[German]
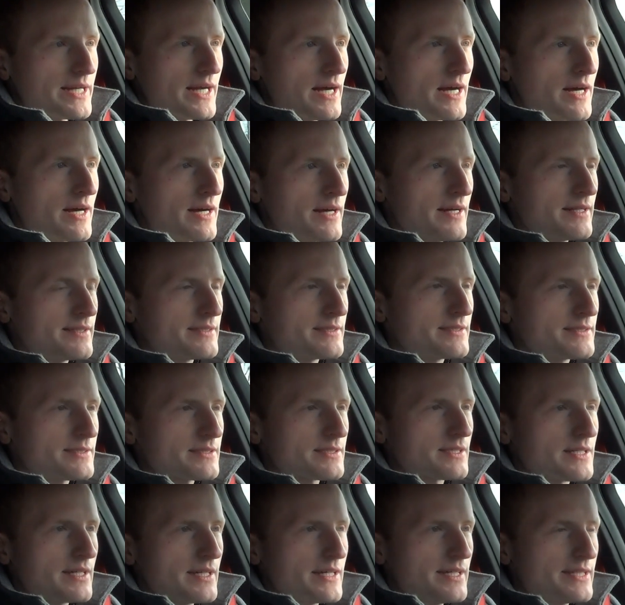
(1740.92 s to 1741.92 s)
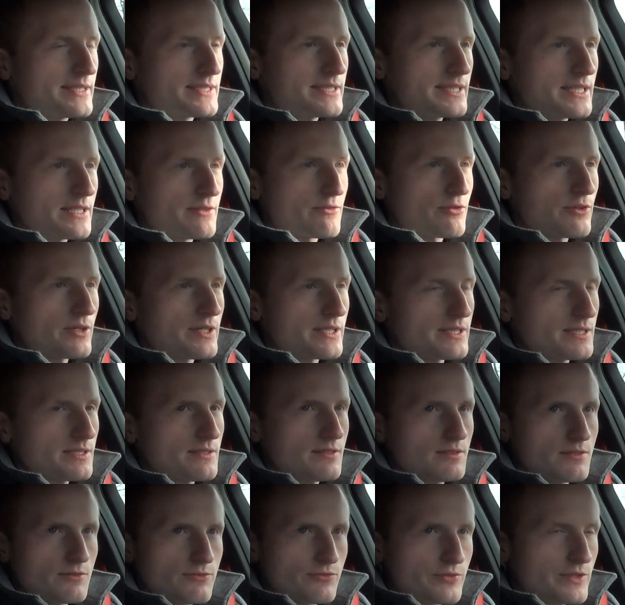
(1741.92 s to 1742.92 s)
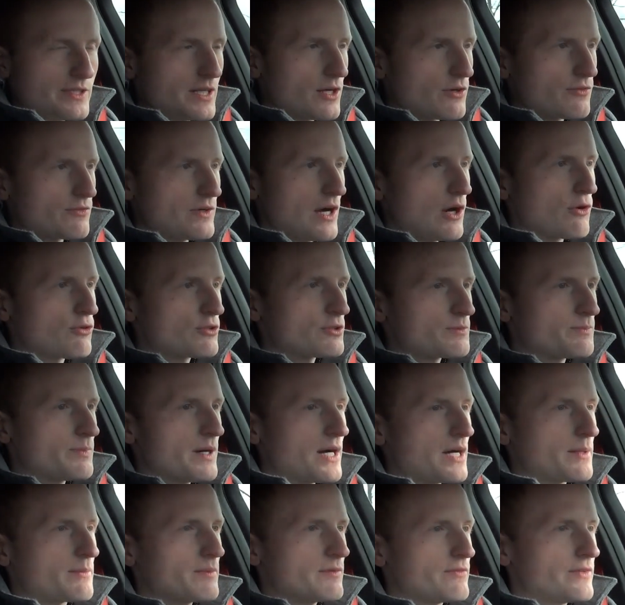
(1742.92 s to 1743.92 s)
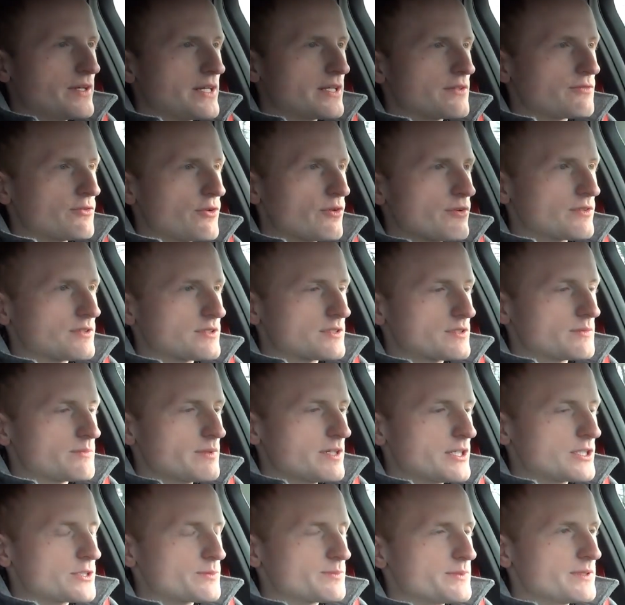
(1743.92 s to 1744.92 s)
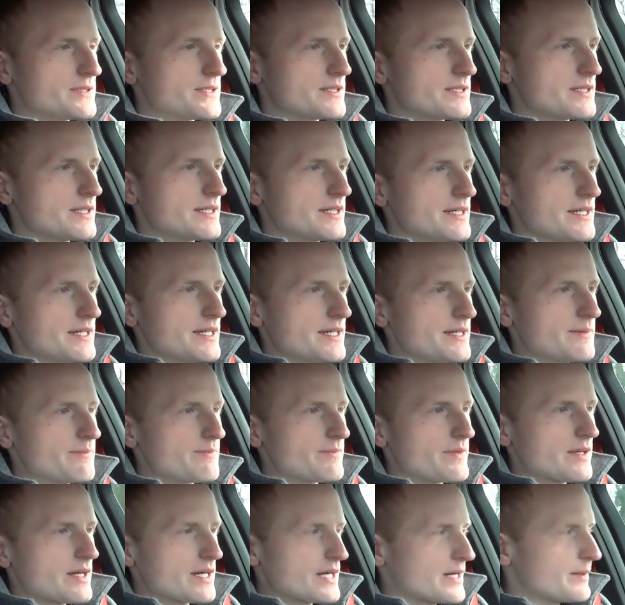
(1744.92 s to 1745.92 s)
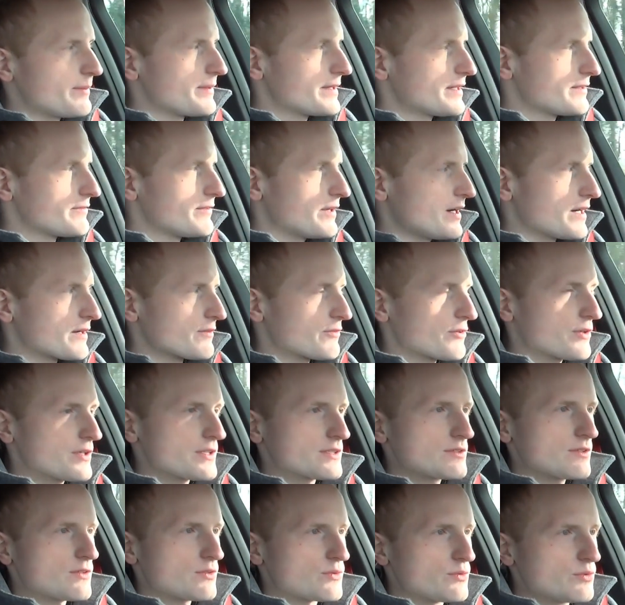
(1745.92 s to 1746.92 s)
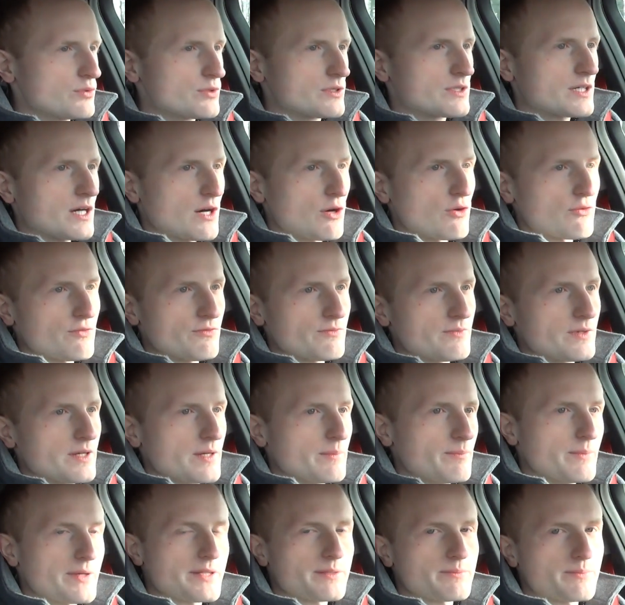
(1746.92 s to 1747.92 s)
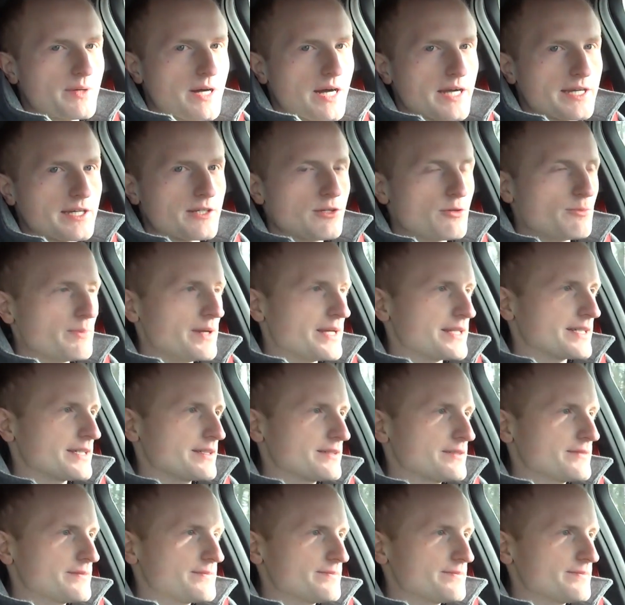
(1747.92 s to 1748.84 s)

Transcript: Jahre alt ist, ist der wirklich viel auf den Autobahnen bewegt worden zum Beispiel. Ähm, da kann man den Wagen wirklich noch gut kaufen mit ein paar Kilometern.